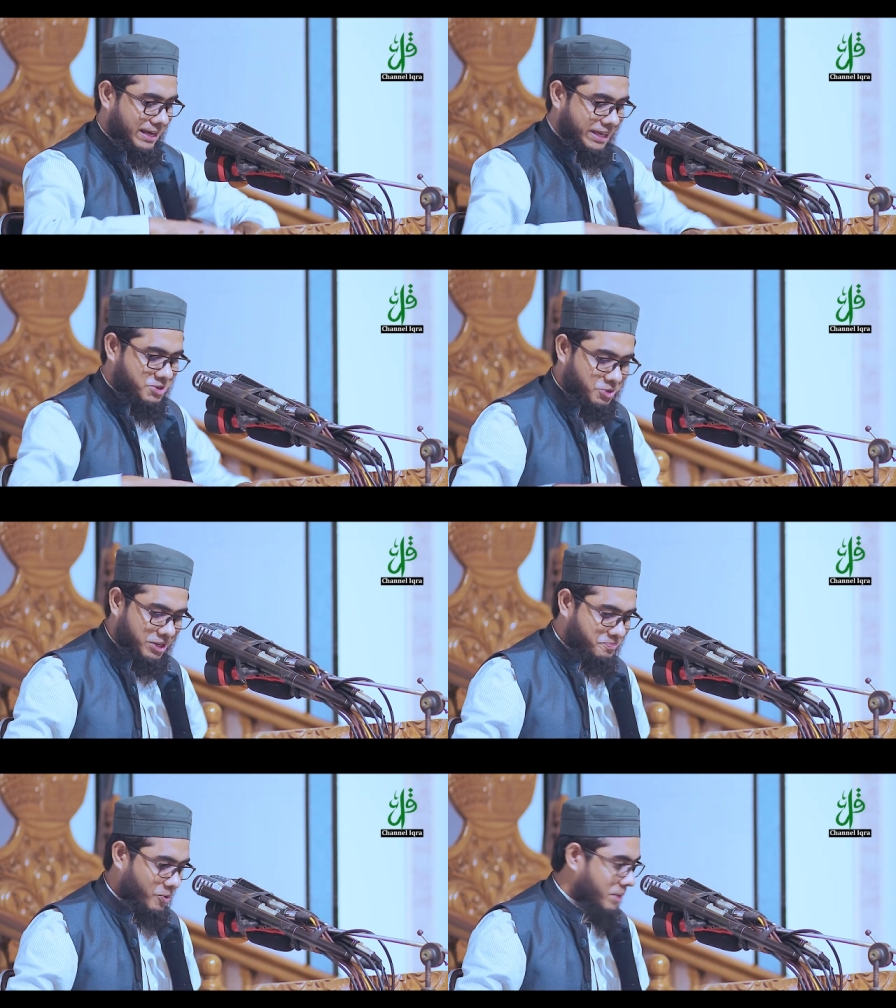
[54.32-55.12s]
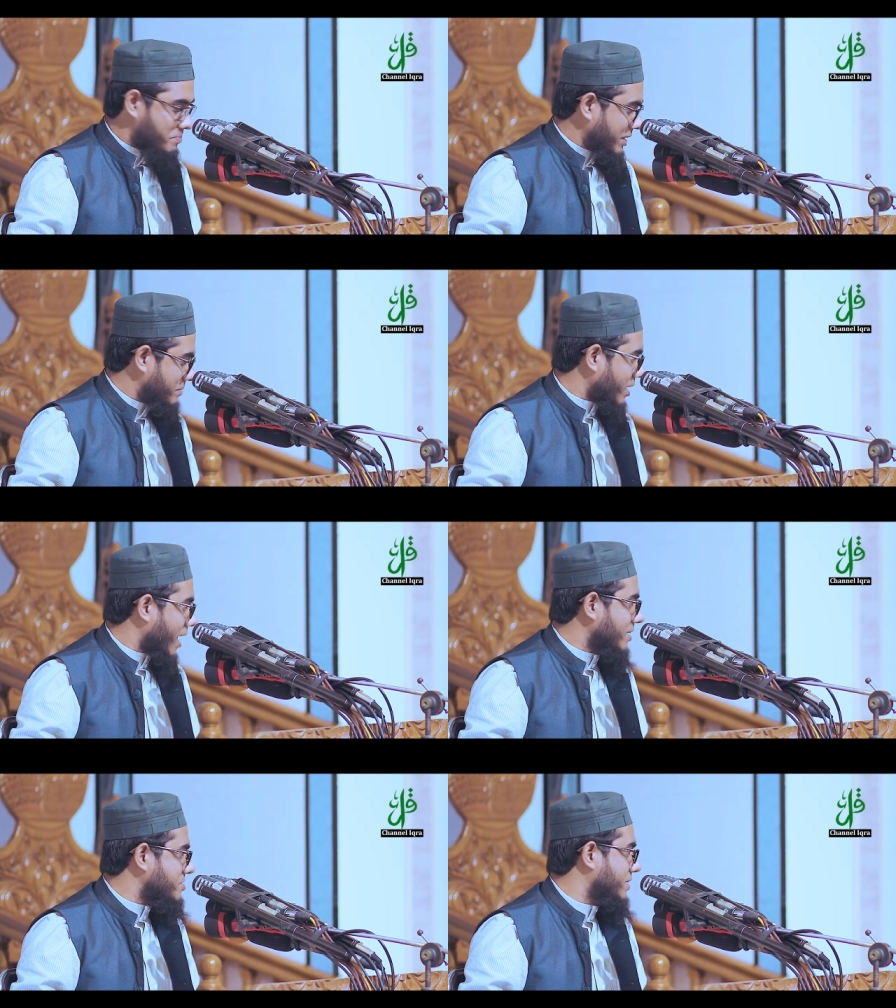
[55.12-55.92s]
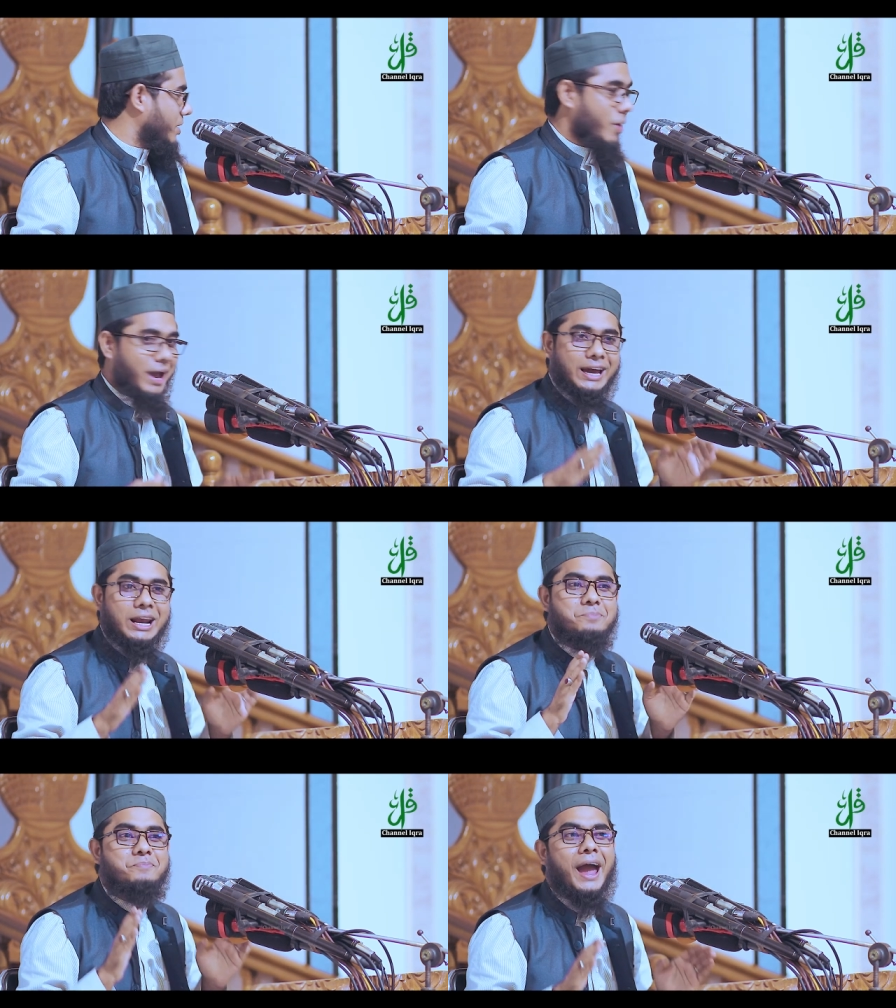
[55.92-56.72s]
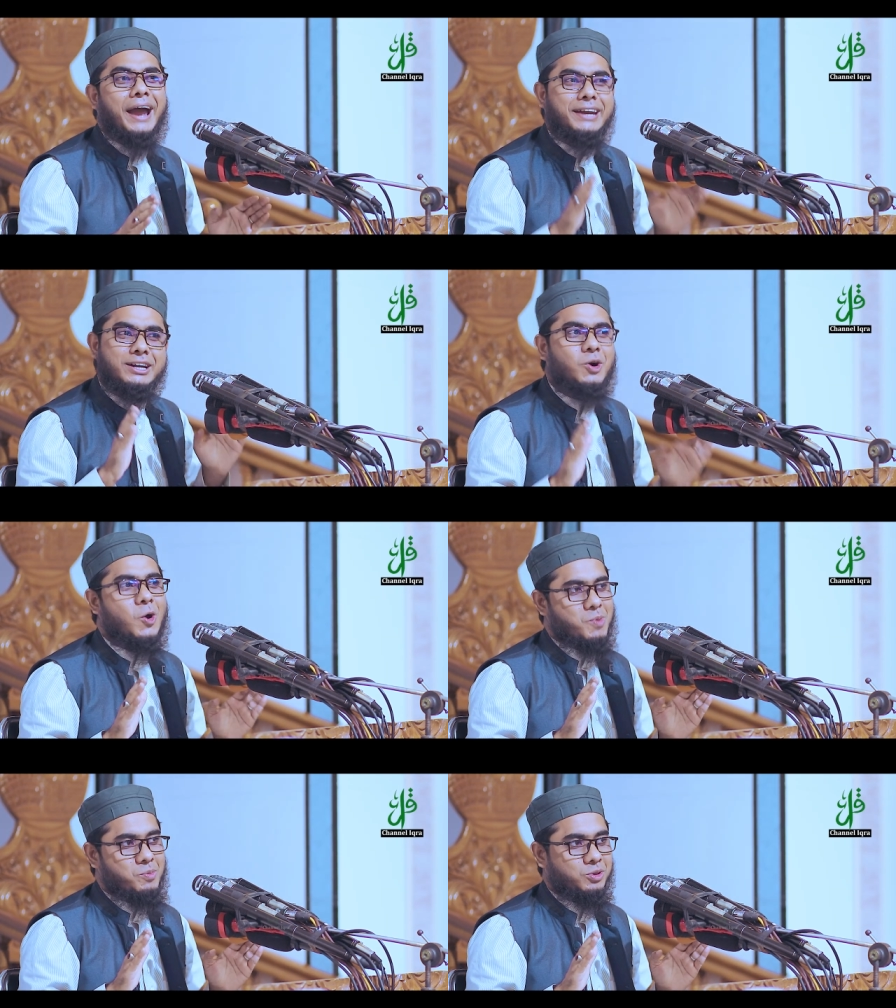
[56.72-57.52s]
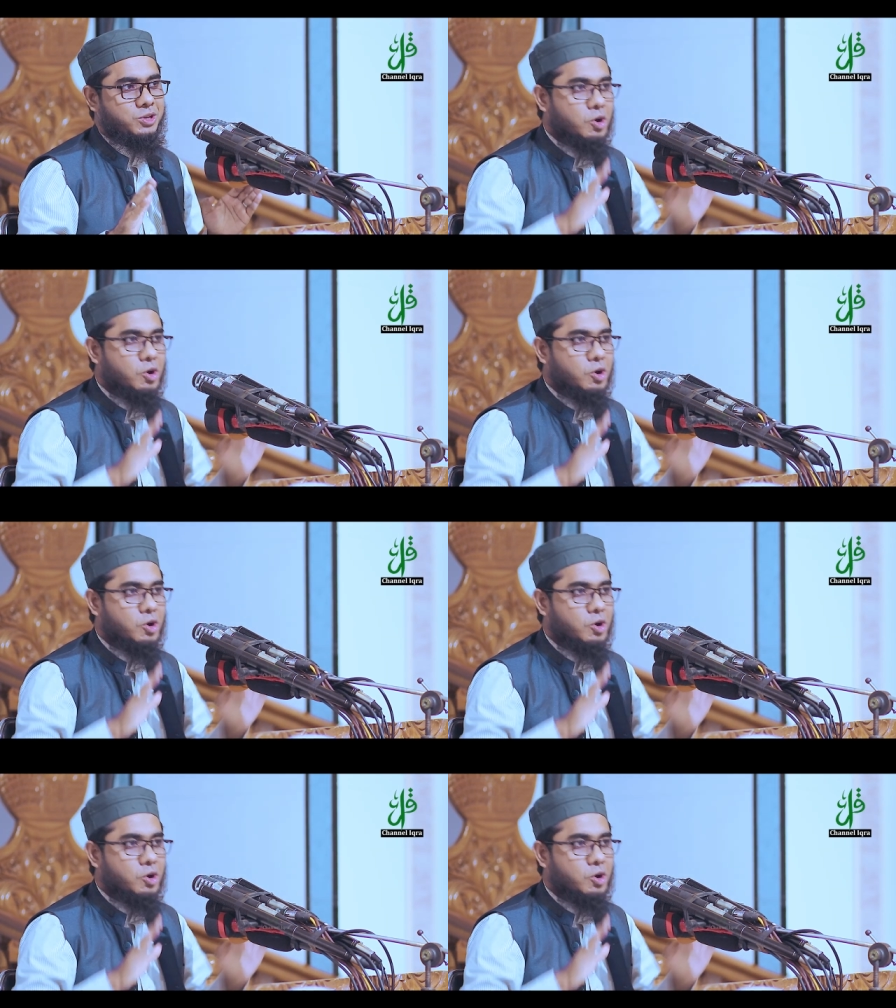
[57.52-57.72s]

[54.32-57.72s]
কিছুদিন পরে ইমরানের স্ত্রী হয়ে গেলেন প্র্যাগনেন্ট গর্ভবতী